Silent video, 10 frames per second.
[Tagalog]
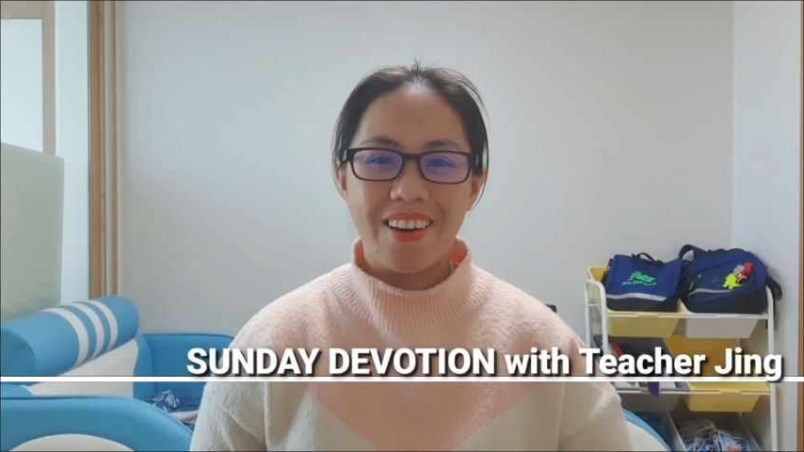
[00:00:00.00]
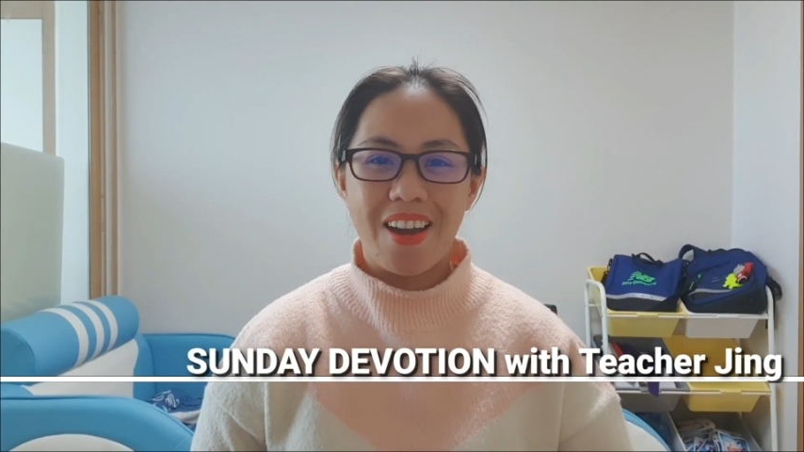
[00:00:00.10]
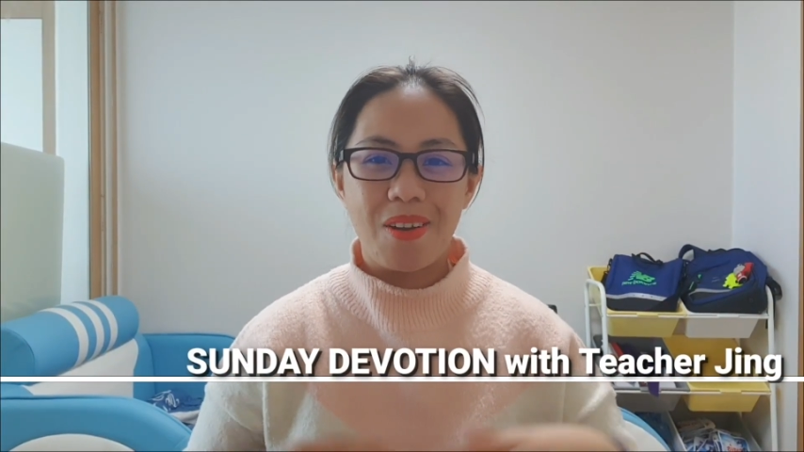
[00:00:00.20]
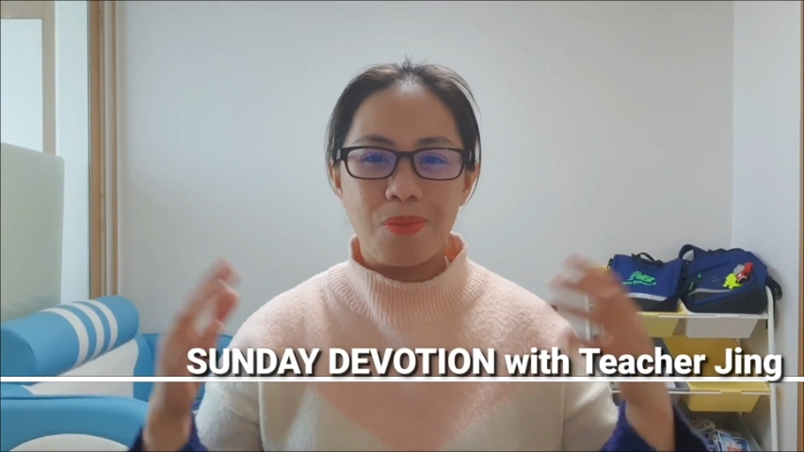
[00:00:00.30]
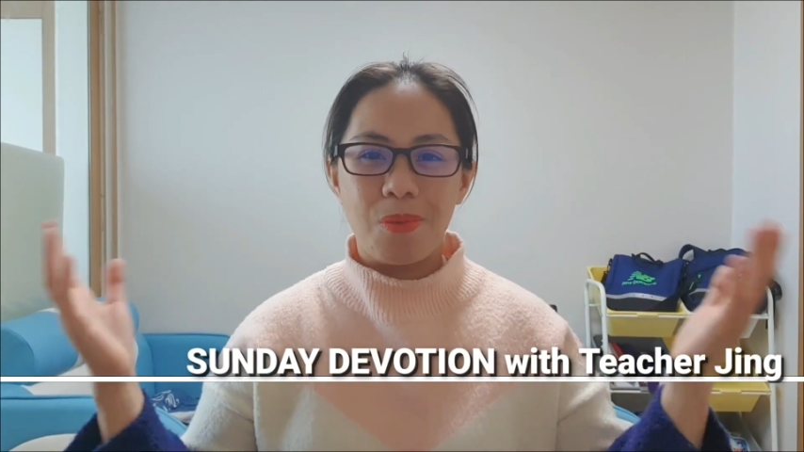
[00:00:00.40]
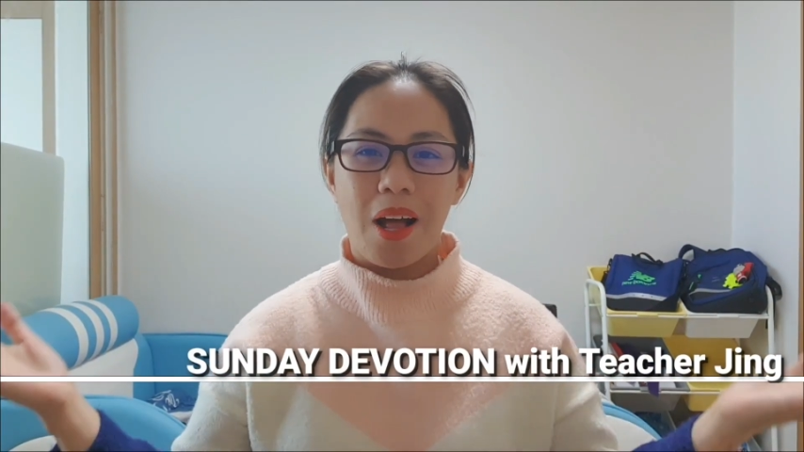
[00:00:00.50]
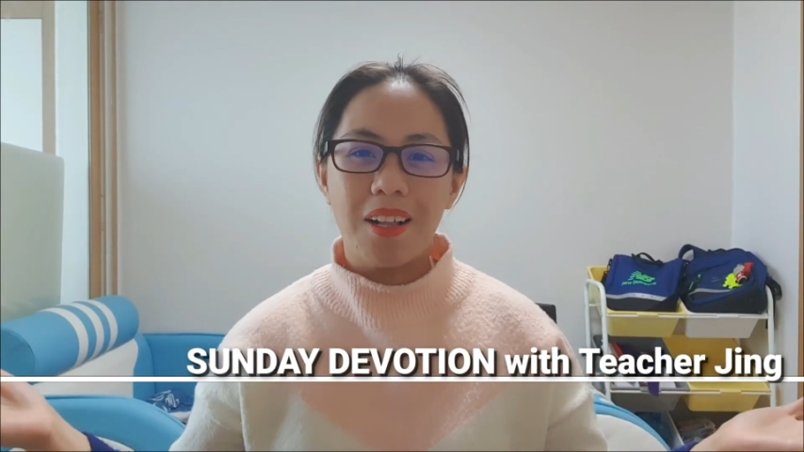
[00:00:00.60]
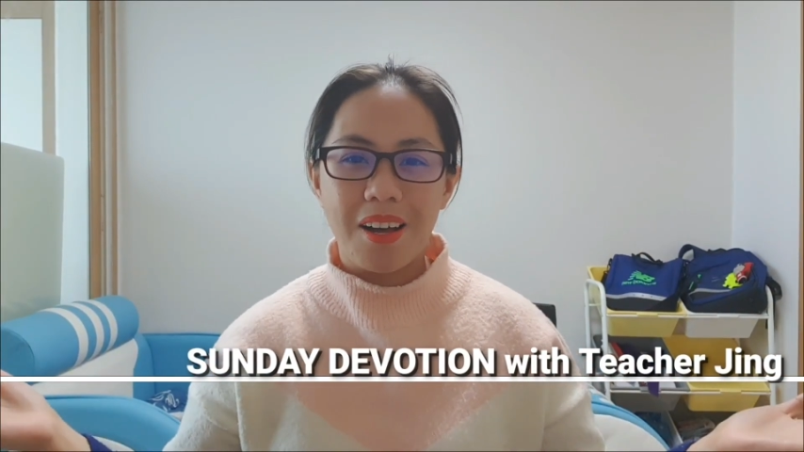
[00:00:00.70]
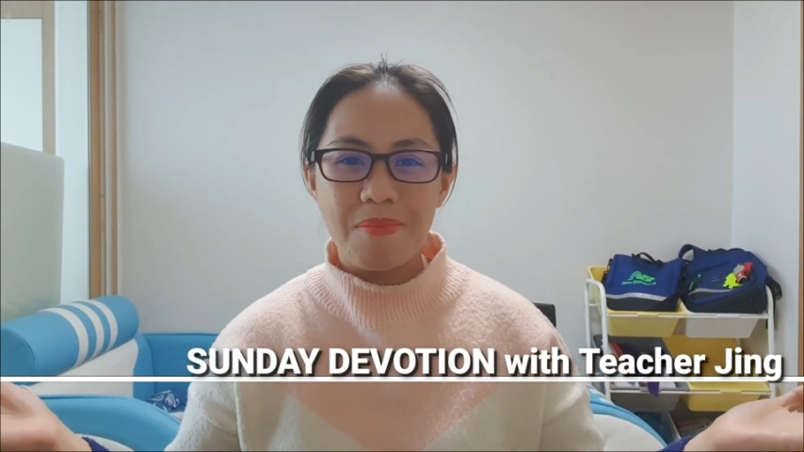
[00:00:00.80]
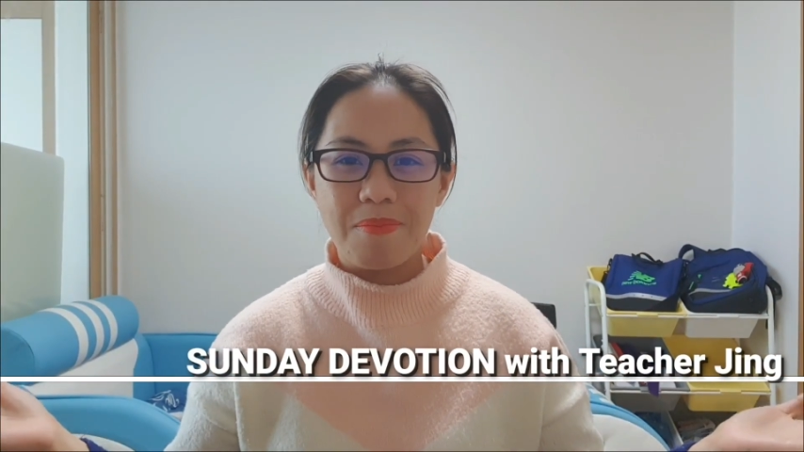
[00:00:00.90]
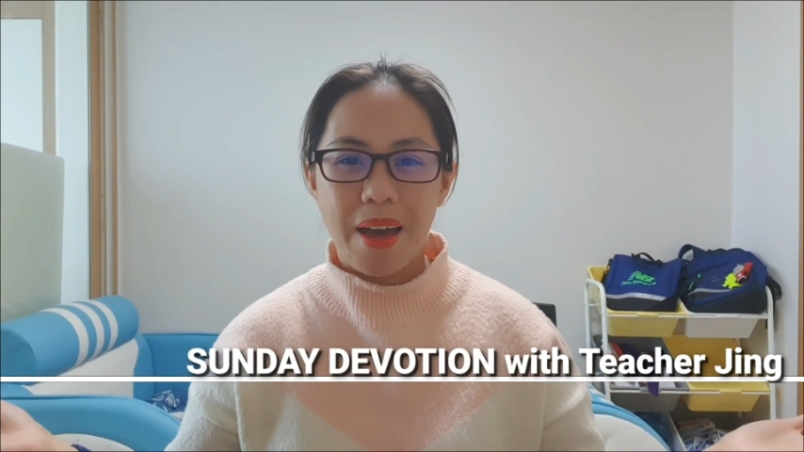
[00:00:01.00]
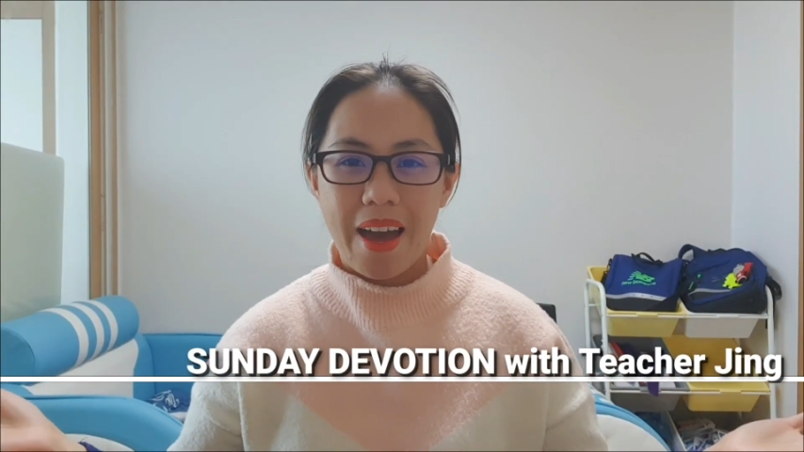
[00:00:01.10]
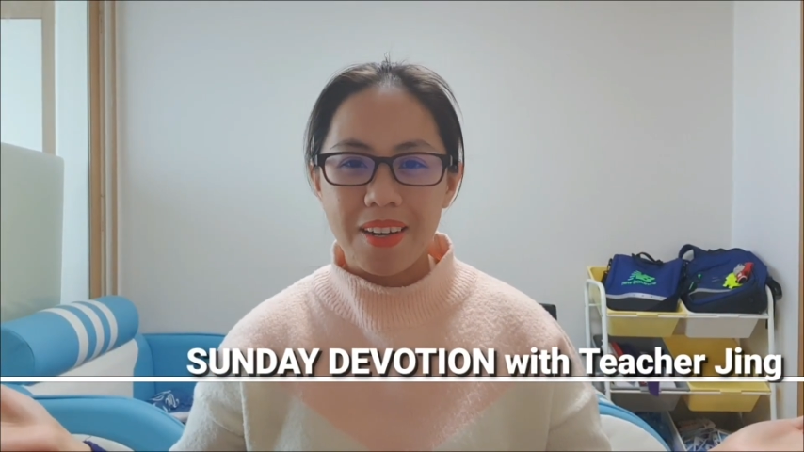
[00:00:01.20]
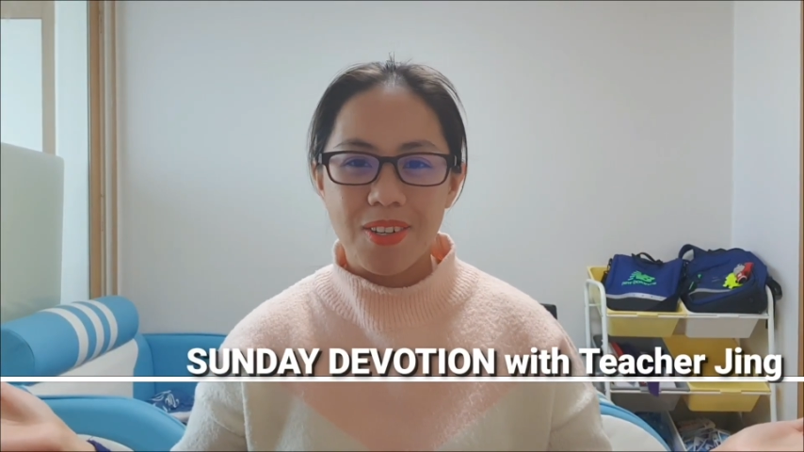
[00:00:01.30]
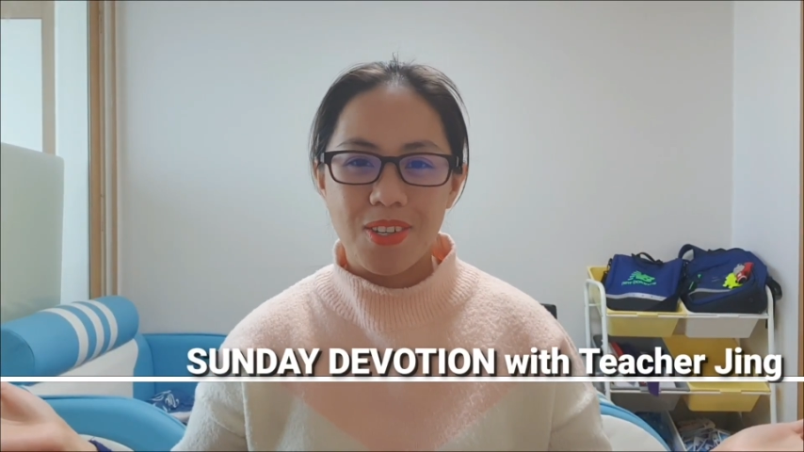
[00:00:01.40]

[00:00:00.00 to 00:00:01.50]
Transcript: and welcome back